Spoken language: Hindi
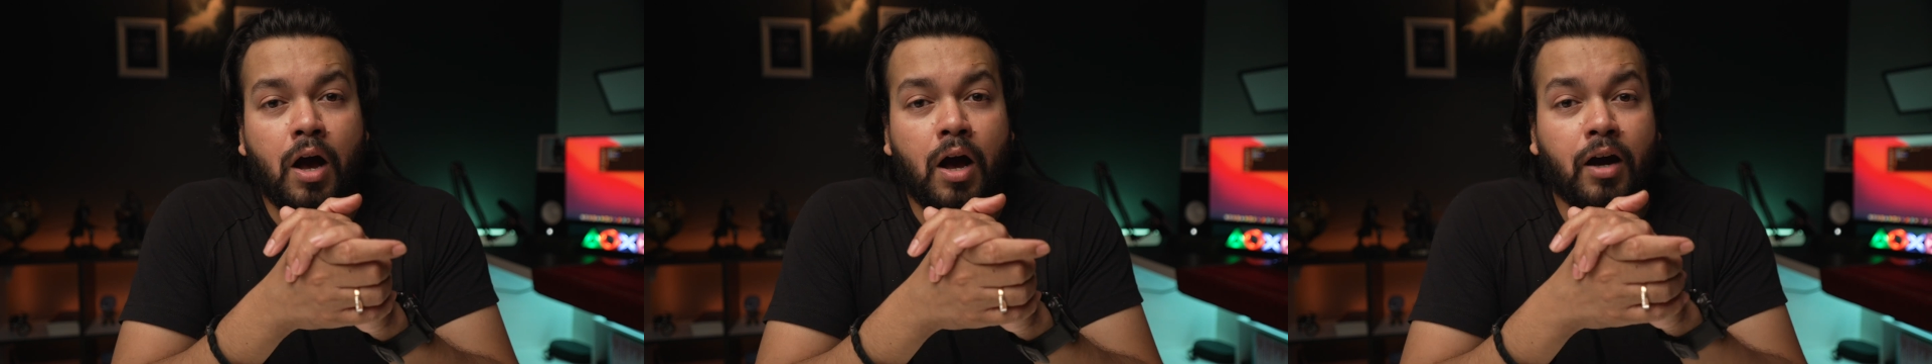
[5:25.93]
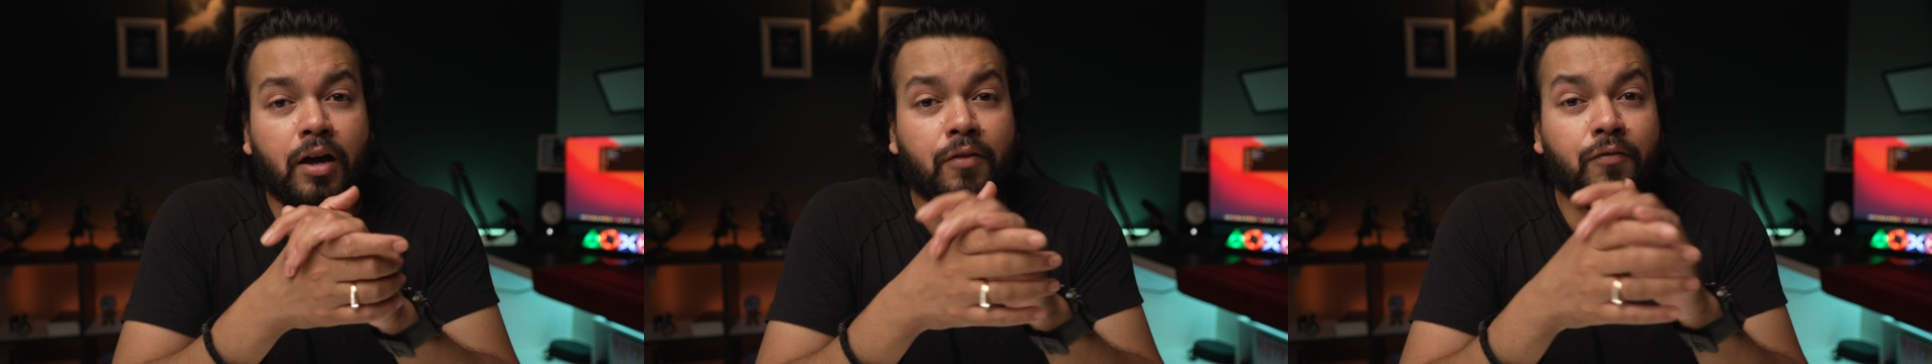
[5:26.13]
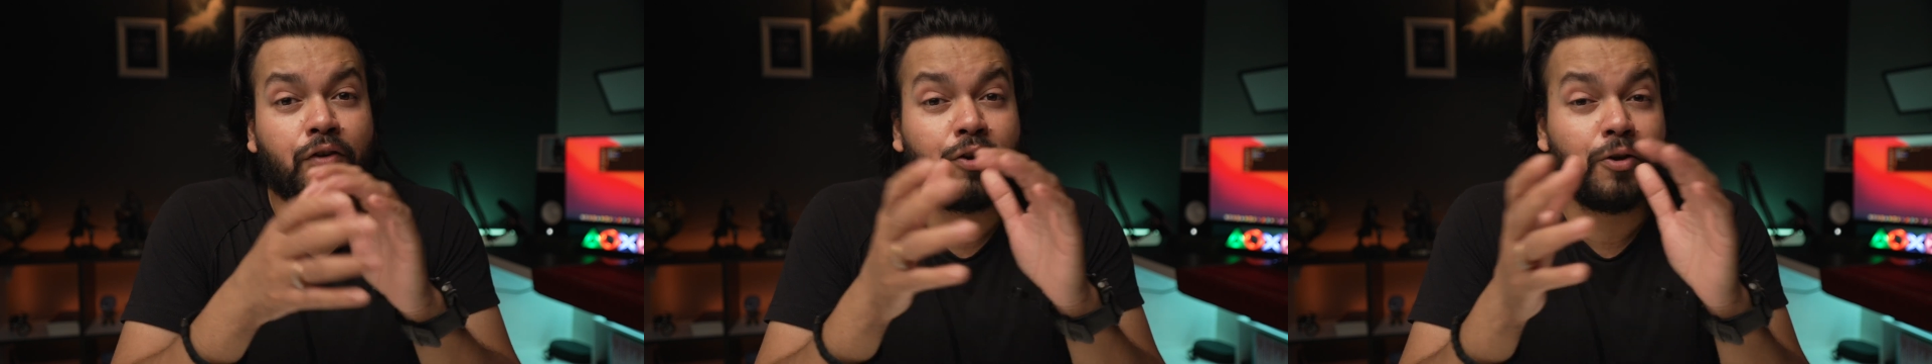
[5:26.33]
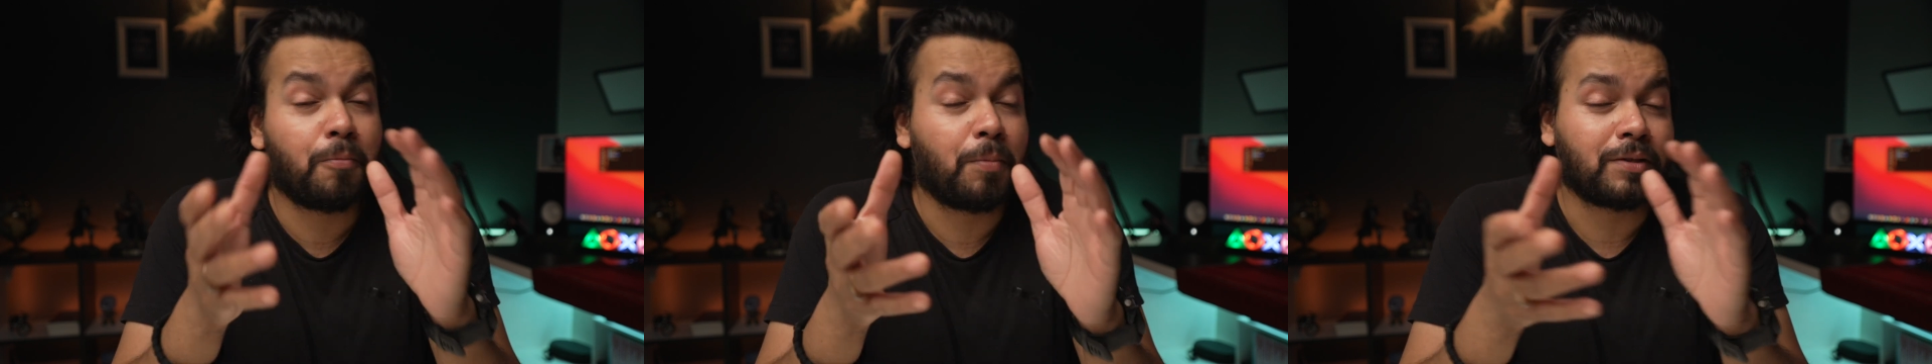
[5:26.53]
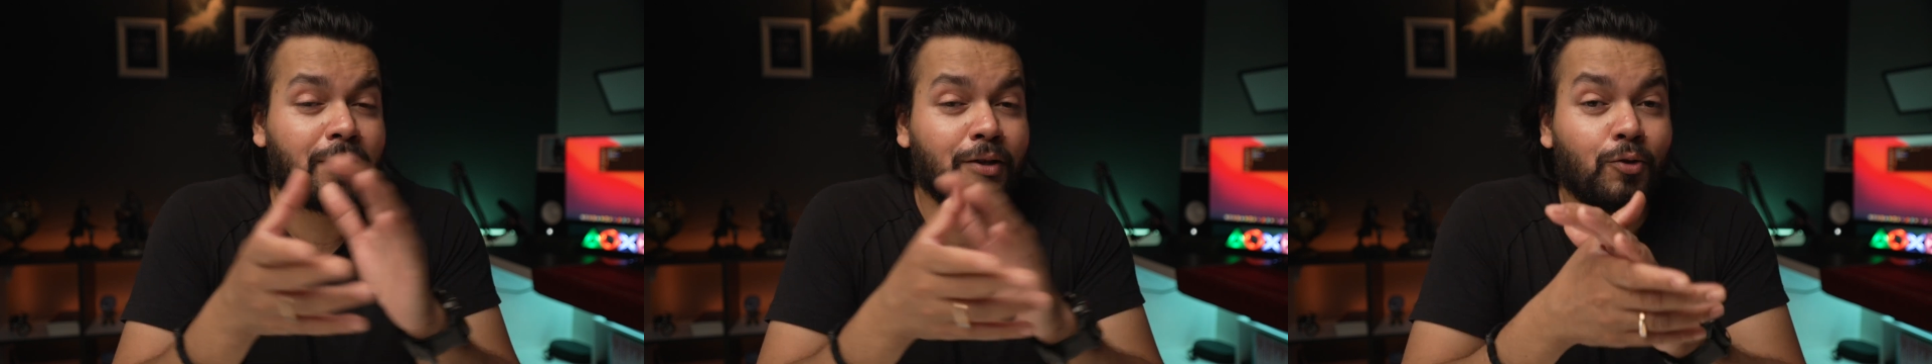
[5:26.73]
अगर वीडियो
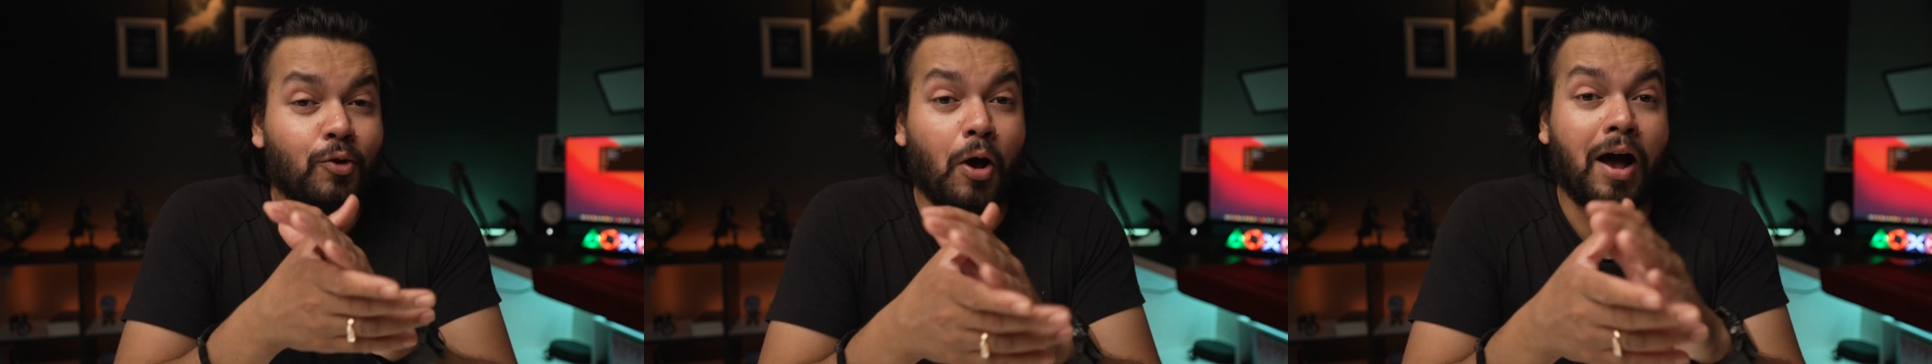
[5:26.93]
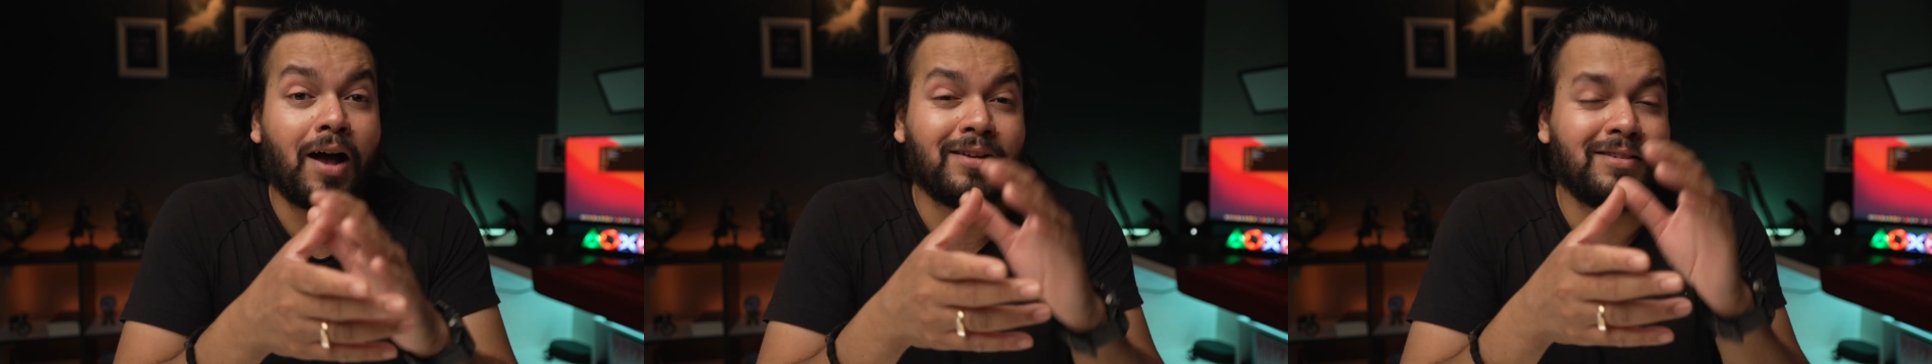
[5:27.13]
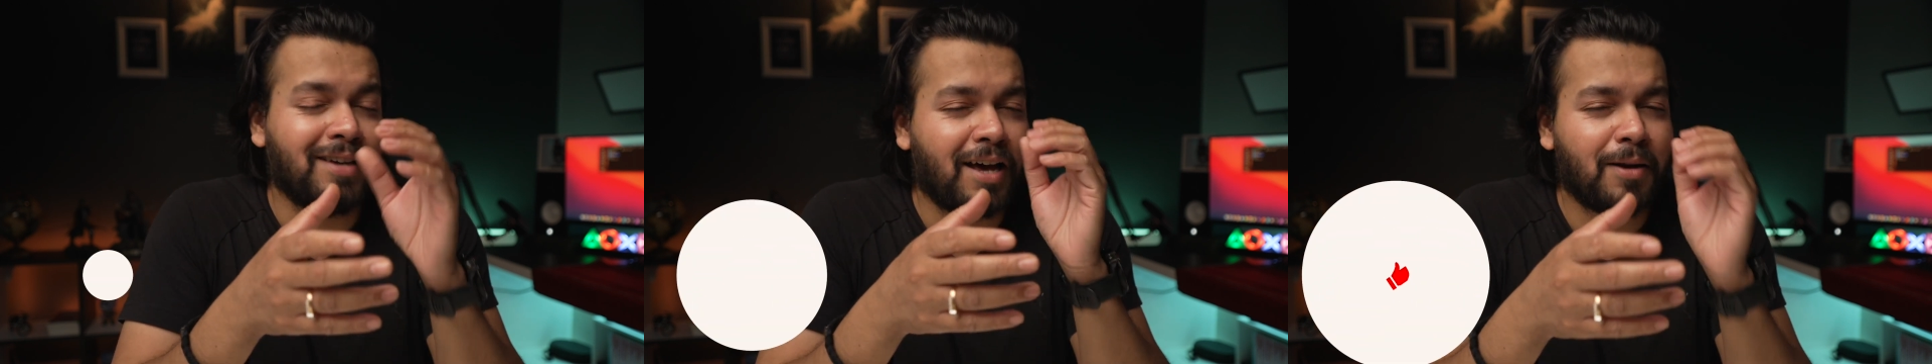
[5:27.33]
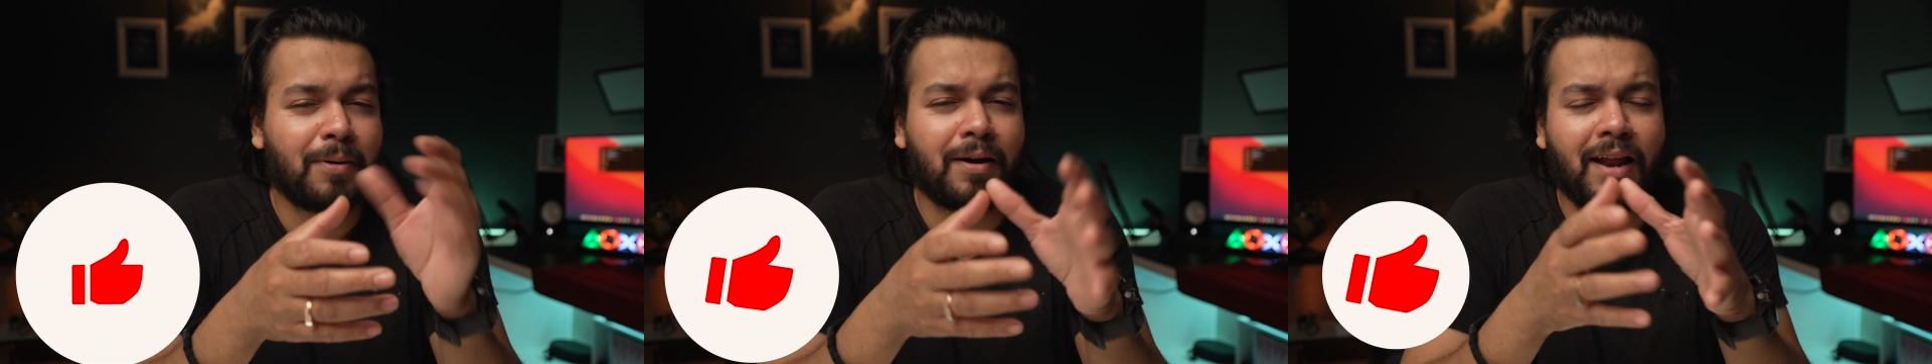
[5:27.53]
पसंद है तो हज़ार बार